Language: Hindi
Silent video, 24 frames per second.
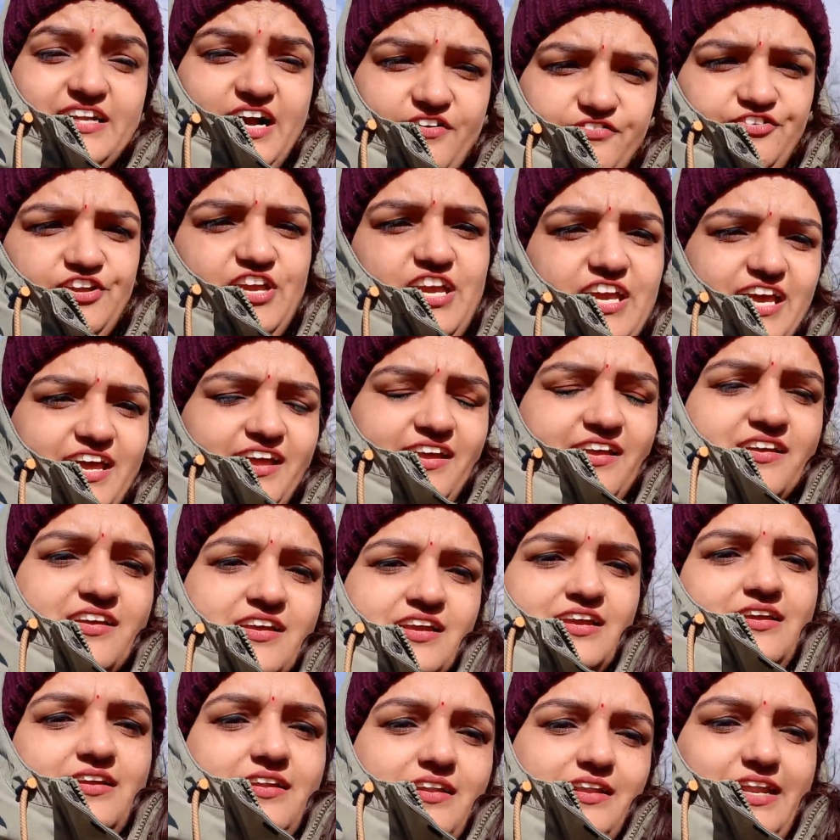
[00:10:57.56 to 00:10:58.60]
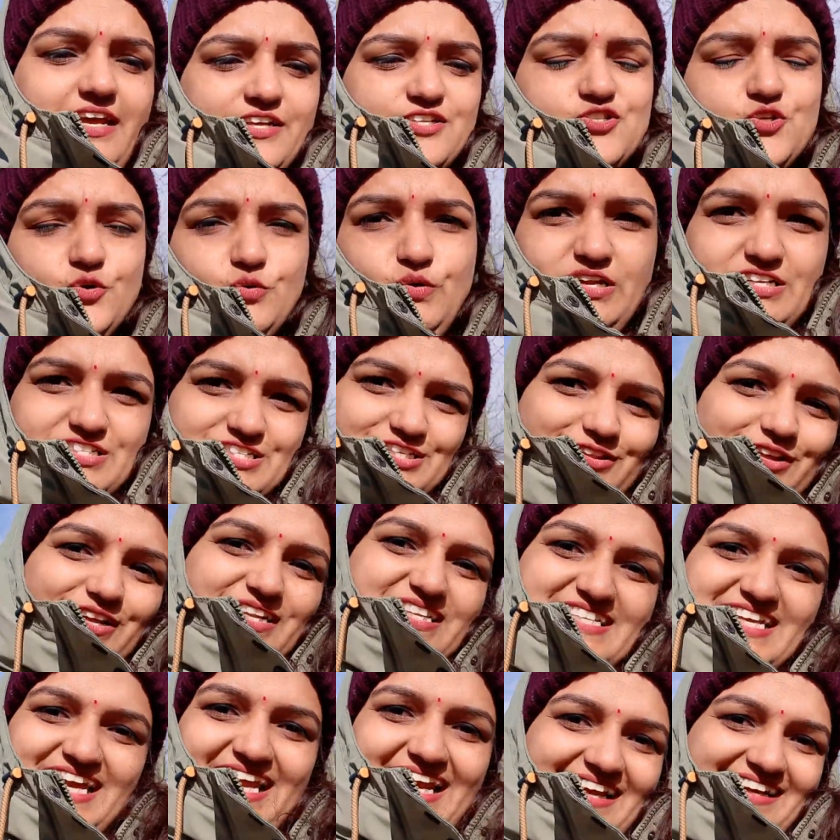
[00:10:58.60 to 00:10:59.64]
काफ़ी है लेकिन सूरज तो
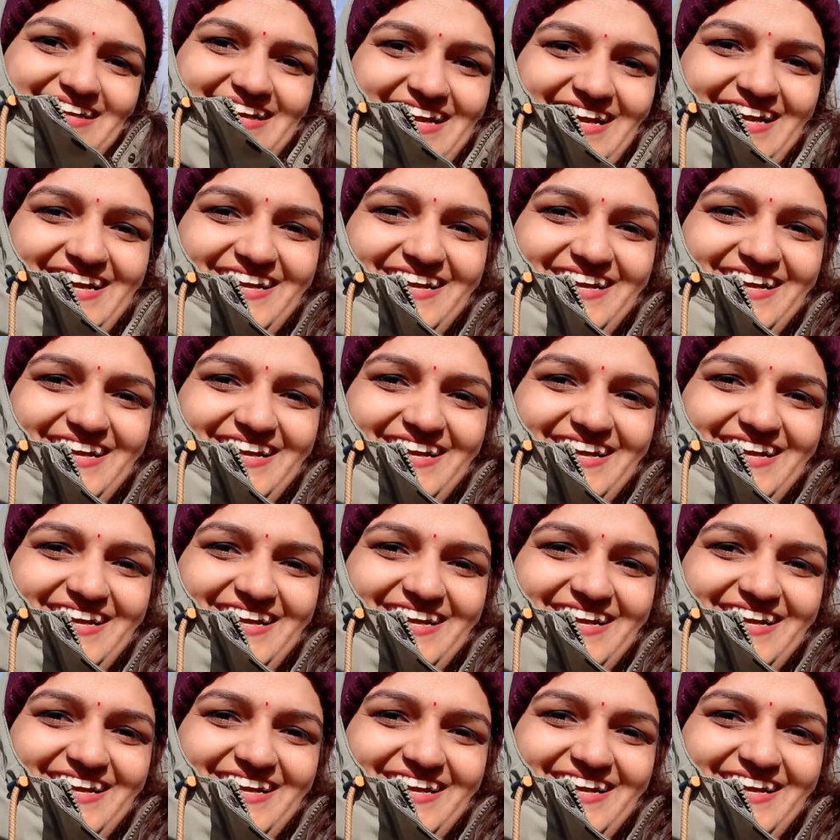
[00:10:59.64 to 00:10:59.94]
अच्छा लग रहा